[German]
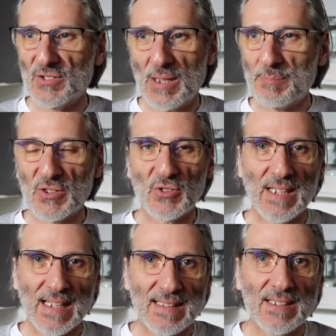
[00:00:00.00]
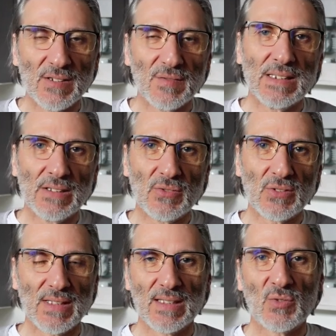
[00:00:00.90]
Äh, habe ja schon etliche
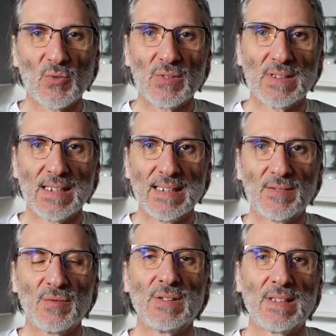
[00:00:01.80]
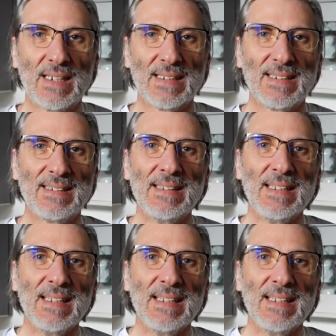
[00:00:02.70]
Videos dazu gedreht, von daher